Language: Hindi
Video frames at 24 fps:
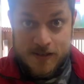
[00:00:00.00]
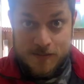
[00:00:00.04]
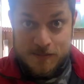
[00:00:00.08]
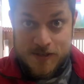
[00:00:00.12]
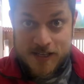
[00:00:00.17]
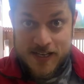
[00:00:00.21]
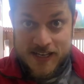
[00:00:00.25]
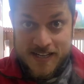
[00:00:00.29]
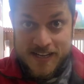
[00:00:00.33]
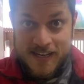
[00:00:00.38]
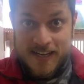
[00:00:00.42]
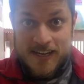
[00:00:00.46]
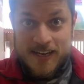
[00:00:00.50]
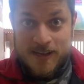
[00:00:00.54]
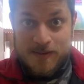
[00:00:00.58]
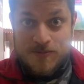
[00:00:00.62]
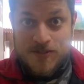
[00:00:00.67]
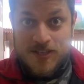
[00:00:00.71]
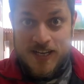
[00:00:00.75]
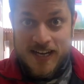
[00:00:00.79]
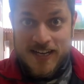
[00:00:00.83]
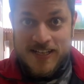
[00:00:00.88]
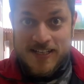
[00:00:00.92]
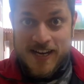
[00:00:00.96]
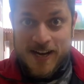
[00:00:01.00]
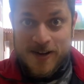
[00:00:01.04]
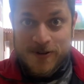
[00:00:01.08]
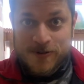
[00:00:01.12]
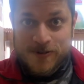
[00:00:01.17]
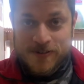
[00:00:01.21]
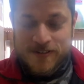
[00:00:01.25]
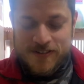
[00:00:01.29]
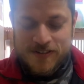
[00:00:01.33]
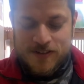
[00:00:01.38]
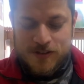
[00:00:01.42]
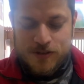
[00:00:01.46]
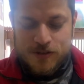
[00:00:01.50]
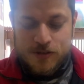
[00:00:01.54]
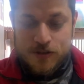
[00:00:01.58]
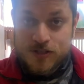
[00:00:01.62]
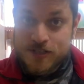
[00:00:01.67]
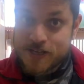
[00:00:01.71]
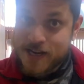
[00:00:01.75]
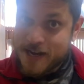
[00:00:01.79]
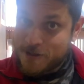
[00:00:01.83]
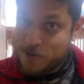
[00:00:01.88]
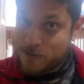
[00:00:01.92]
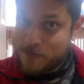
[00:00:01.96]
जगह का नाम चाय चाय हो तो
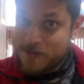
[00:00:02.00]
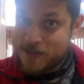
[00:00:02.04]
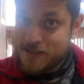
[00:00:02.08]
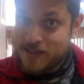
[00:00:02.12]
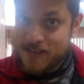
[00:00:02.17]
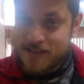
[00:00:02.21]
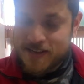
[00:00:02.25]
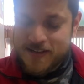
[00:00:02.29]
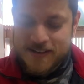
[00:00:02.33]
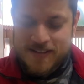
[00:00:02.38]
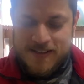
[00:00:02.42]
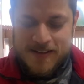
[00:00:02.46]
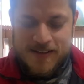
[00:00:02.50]
चाय तो बनती है